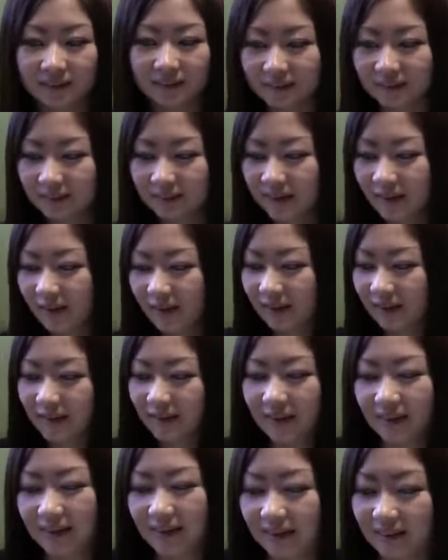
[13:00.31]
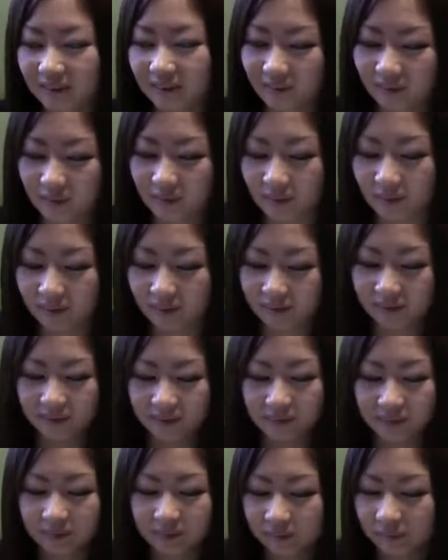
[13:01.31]
でえっ、ー、と
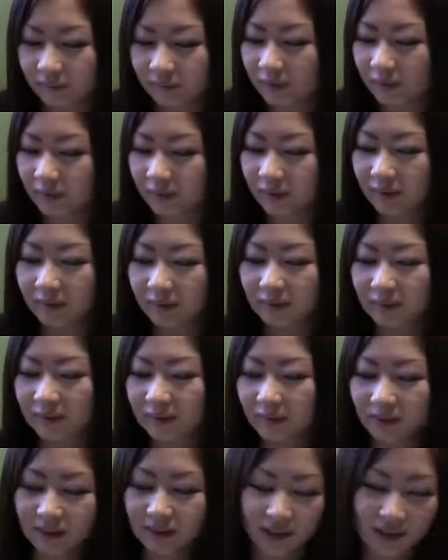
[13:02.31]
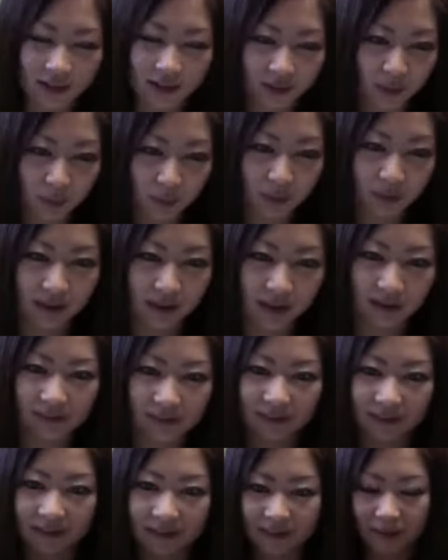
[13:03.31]
それがここにある
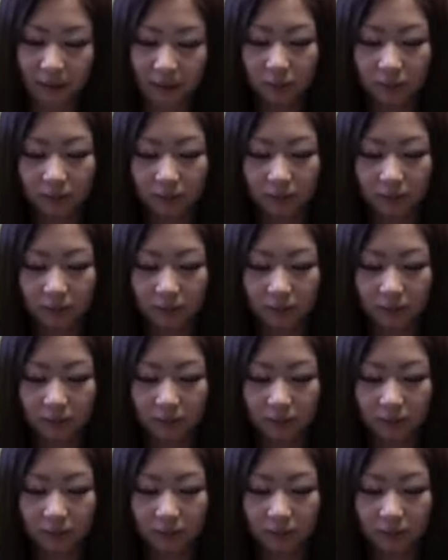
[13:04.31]
んですけども